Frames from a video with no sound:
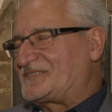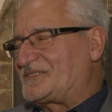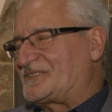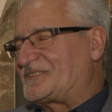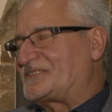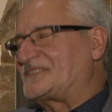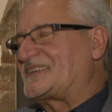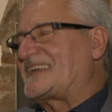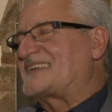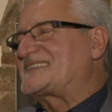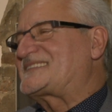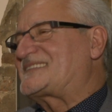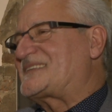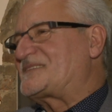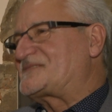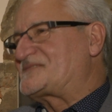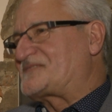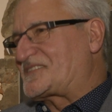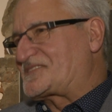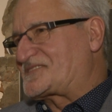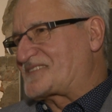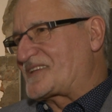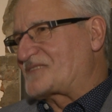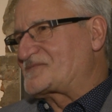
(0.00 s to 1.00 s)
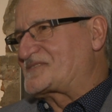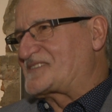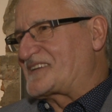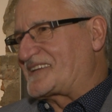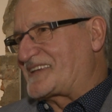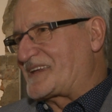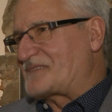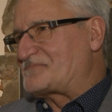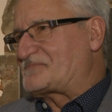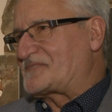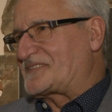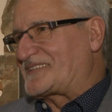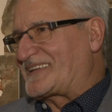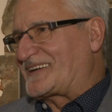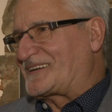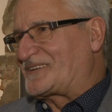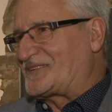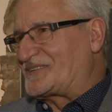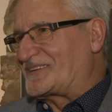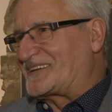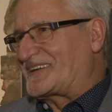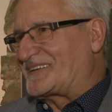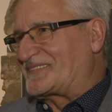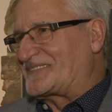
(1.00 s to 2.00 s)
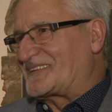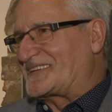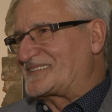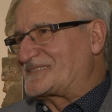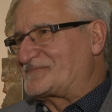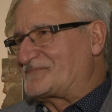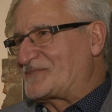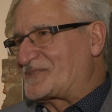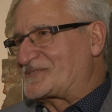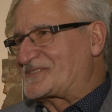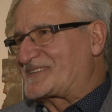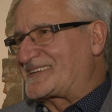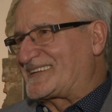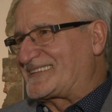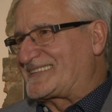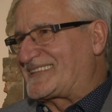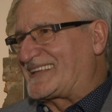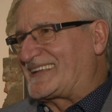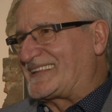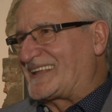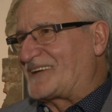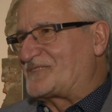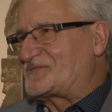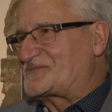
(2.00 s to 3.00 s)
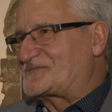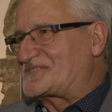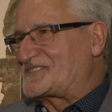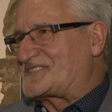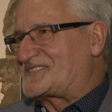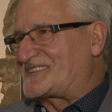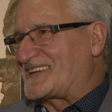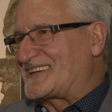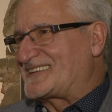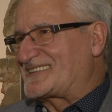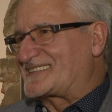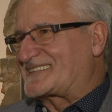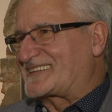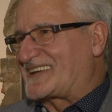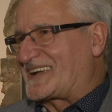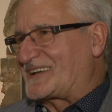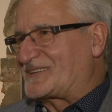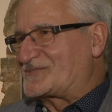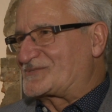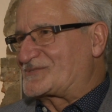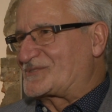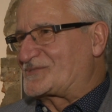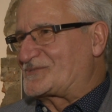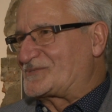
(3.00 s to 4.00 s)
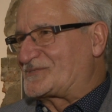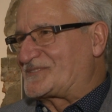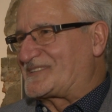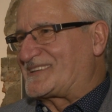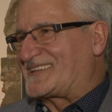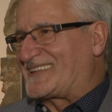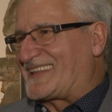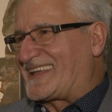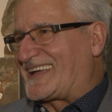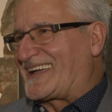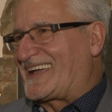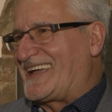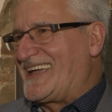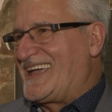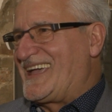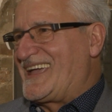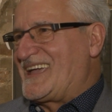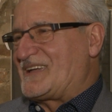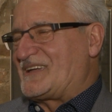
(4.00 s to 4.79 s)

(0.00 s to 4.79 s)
No, jestem z wykształcenia pedagogiem, więc może ta nauczycielska już rutyna